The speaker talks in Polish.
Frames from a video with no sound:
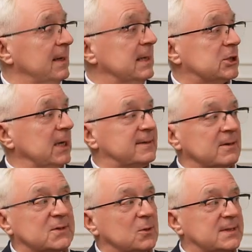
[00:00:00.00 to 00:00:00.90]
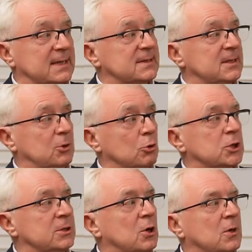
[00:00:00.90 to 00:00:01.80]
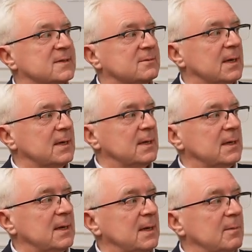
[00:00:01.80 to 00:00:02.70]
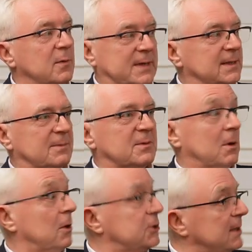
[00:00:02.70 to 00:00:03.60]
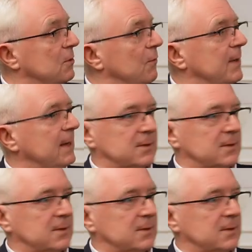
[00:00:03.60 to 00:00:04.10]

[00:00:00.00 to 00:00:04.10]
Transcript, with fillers: jeżeli są sukcesy drużyn dorosłych. Bo wtedy mówią, o siatkówka,